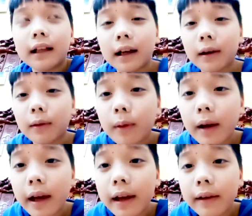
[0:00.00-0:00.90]
ở
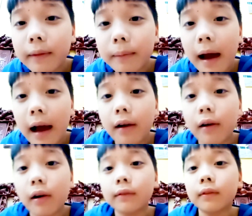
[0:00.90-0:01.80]
quê, bà
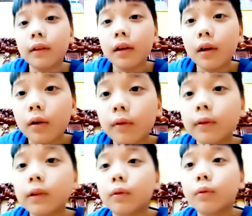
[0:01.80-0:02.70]
con vẫn
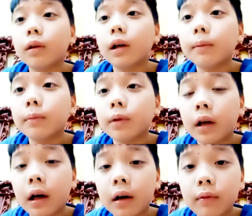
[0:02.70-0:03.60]
cúng cơm cho
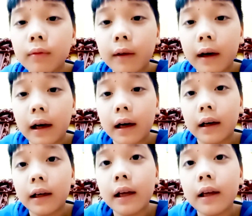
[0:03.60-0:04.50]
ông, và ở
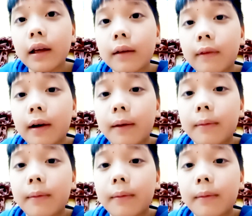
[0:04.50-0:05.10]
đây và